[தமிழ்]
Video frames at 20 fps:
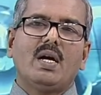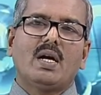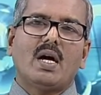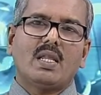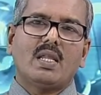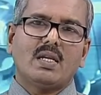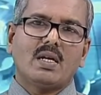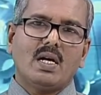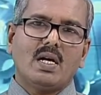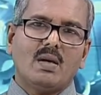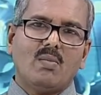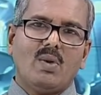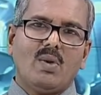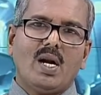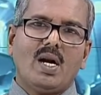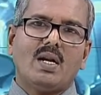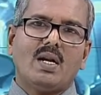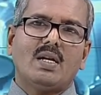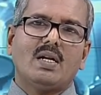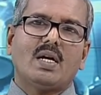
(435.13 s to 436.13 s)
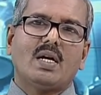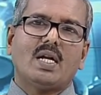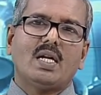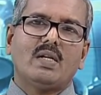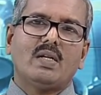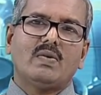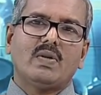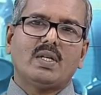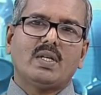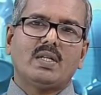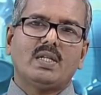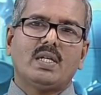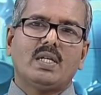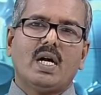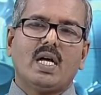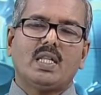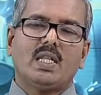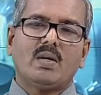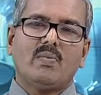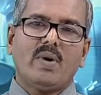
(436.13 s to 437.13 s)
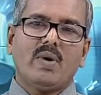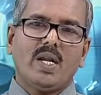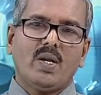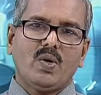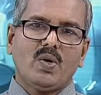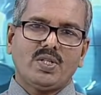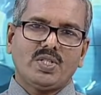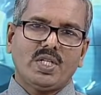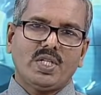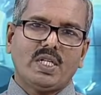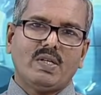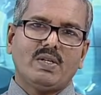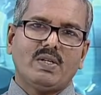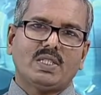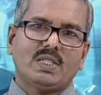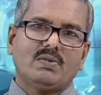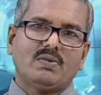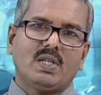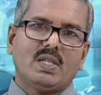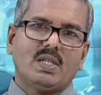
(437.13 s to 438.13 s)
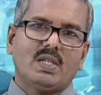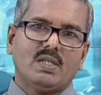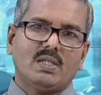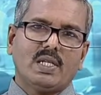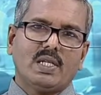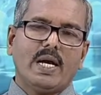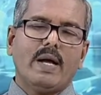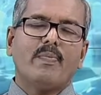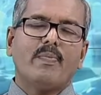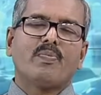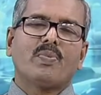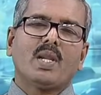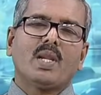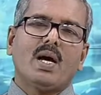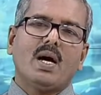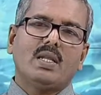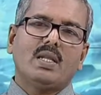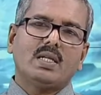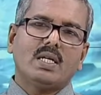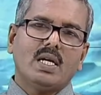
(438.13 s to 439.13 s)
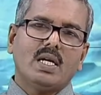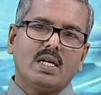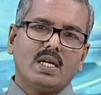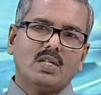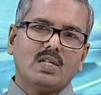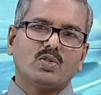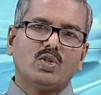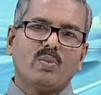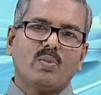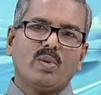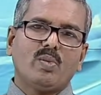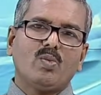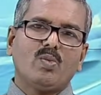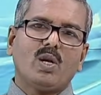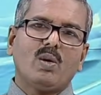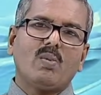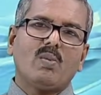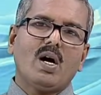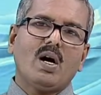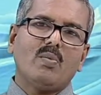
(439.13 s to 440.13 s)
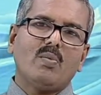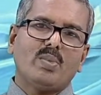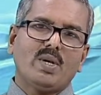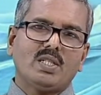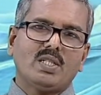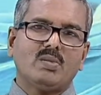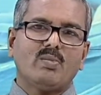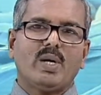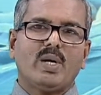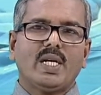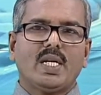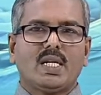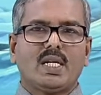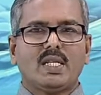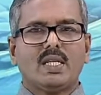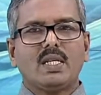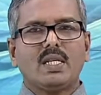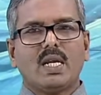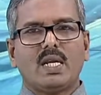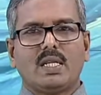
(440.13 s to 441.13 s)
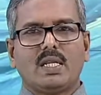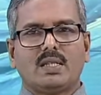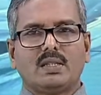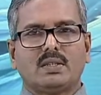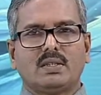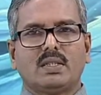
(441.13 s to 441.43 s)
அதனால் பிளாடரில் கல் வருது அந்த மாதிரி ஒரு சுச்சுவேஷன் வந்துச்சுன்னா அதுக்கு எண்டாஸ்கோபி மூலமாக ஆப்ரேஷன் பண்ணிக்கிறது நல்லது